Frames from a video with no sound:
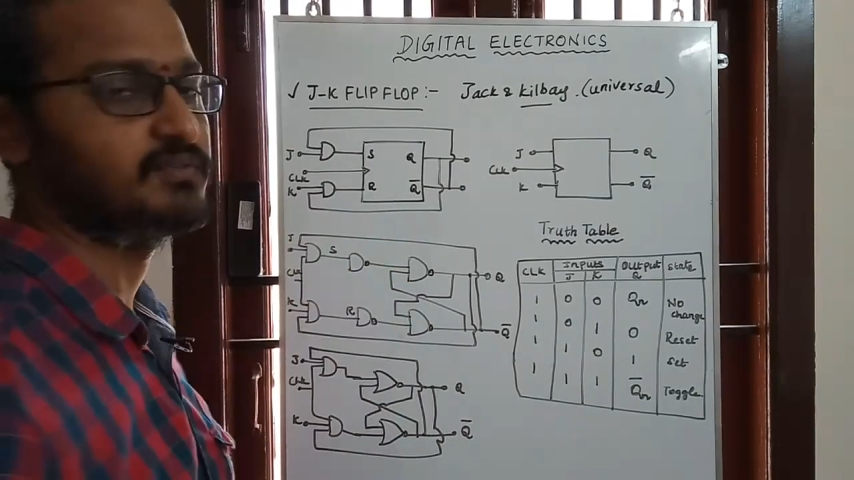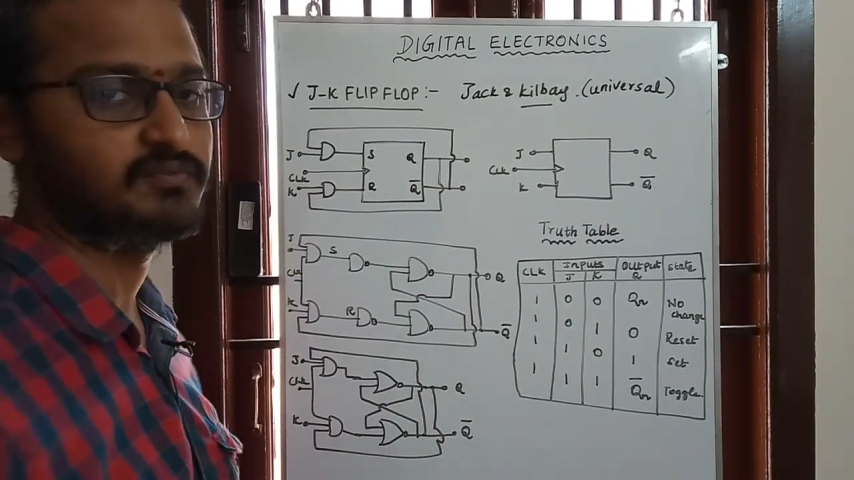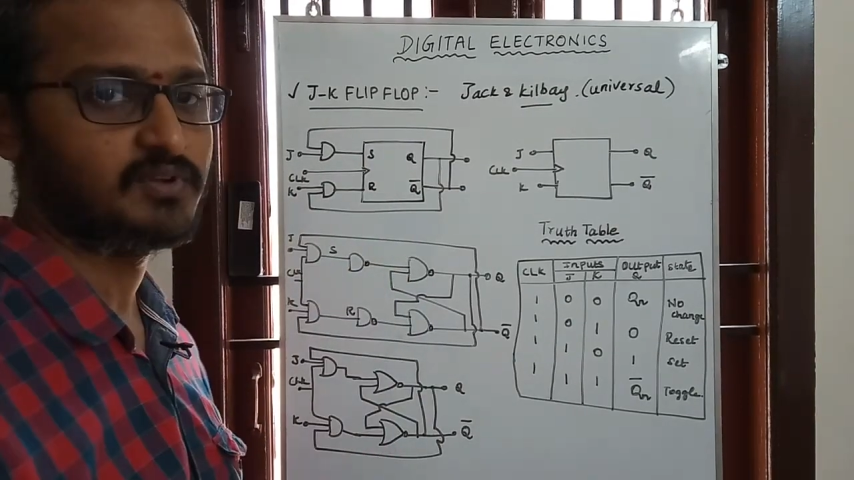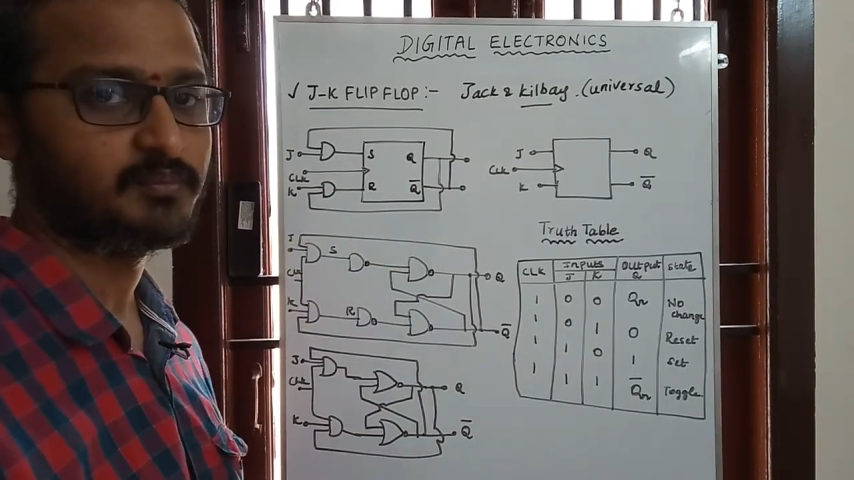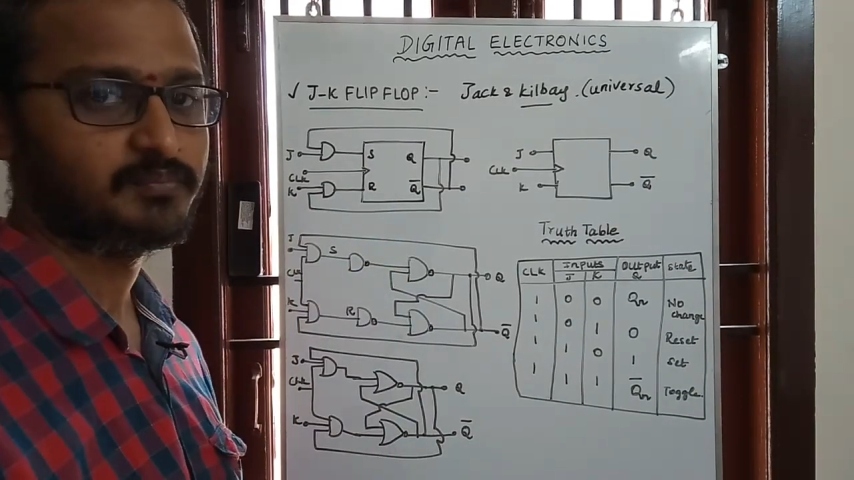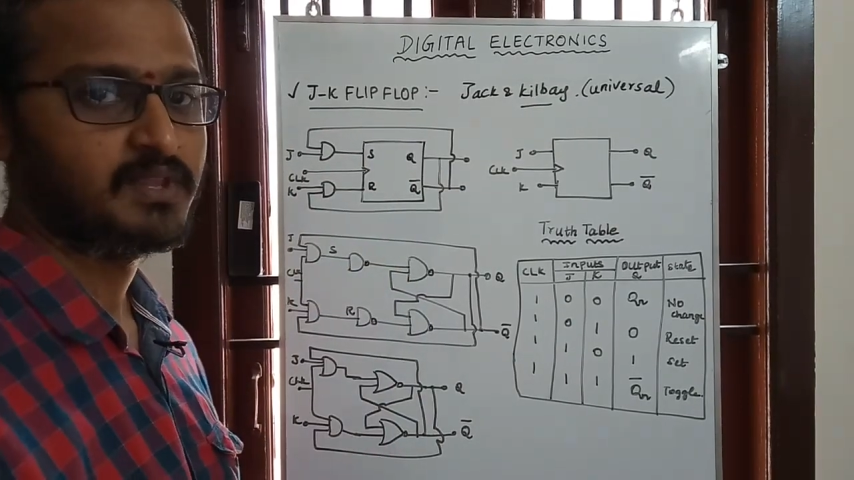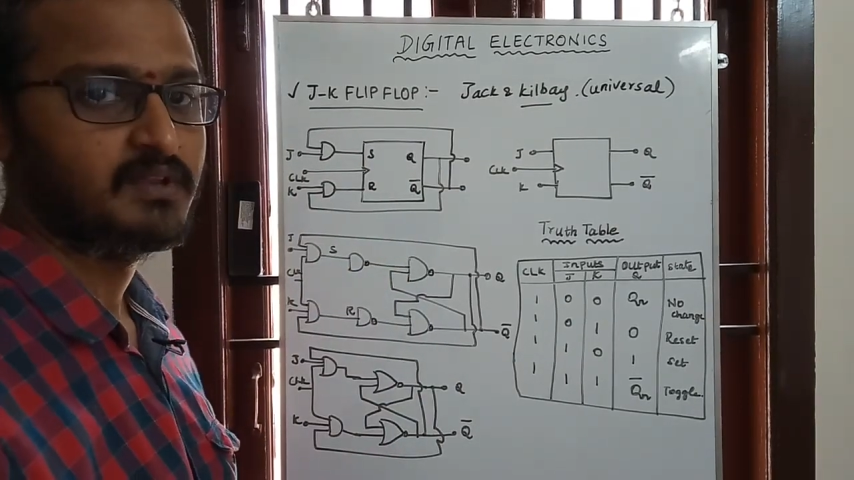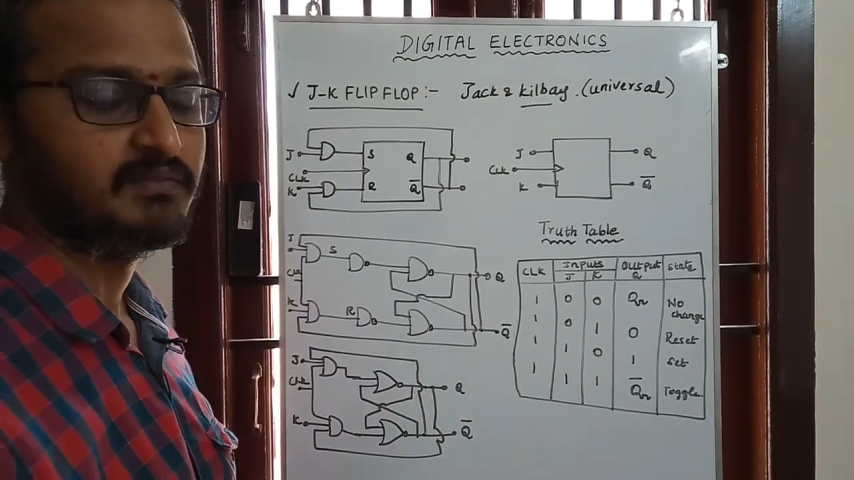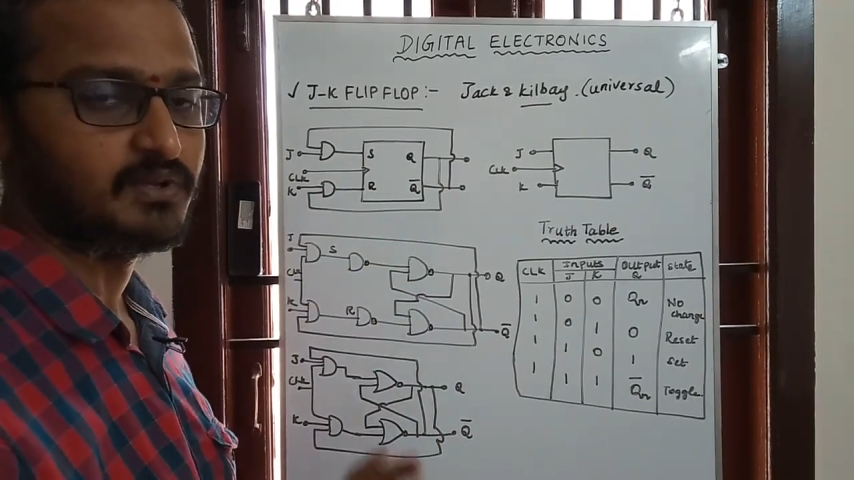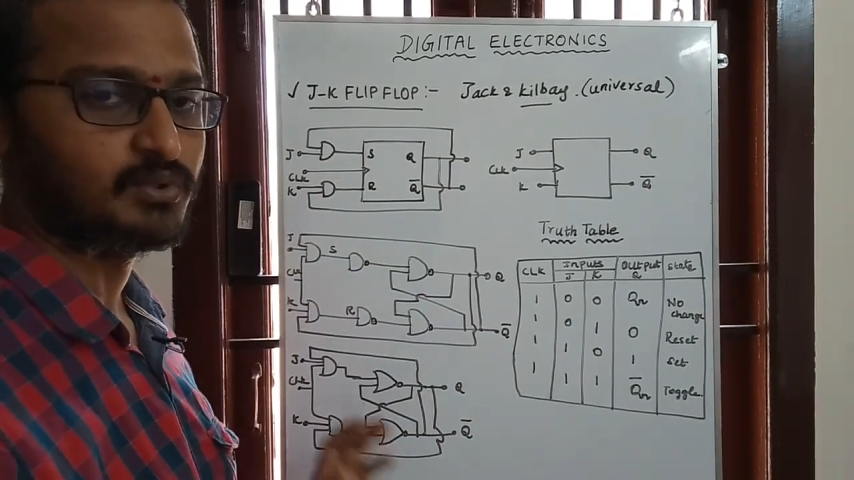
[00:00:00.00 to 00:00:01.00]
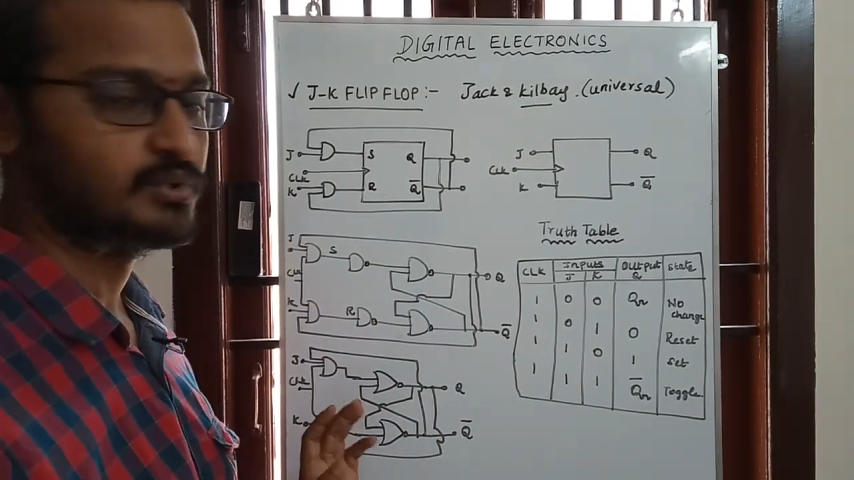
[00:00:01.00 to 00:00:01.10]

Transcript: ஃபிளிப் ஃப்ளாப் வேறு